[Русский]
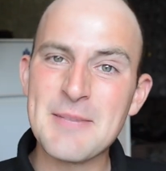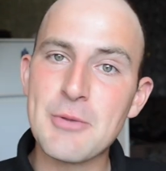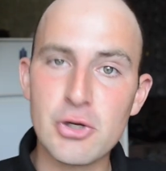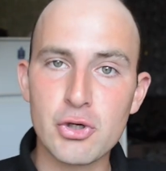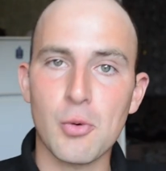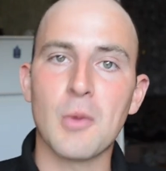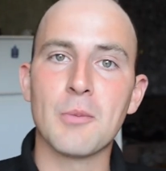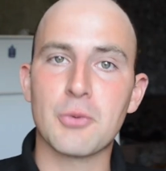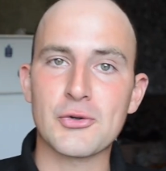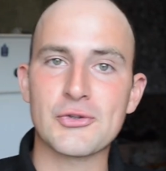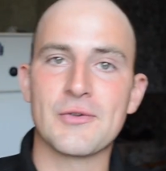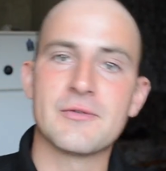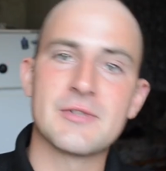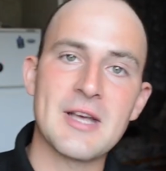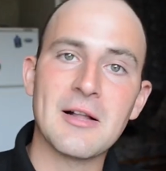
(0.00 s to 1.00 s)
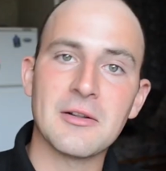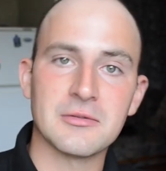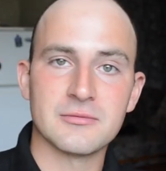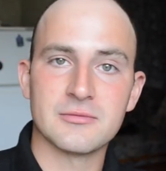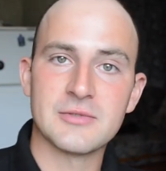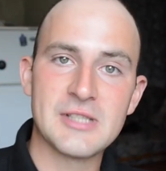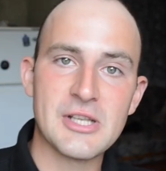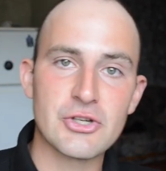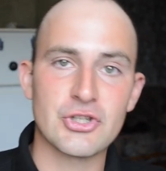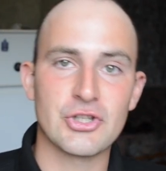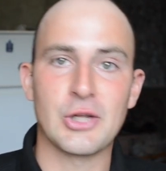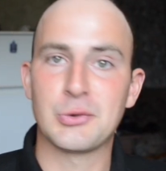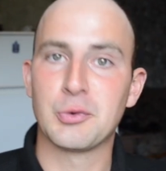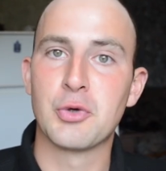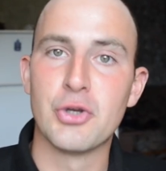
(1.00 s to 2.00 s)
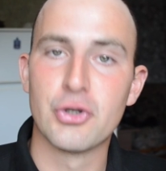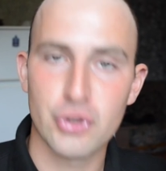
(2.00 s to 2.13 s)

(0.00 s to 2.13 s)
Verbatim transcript: причем он просто взял те же датухи,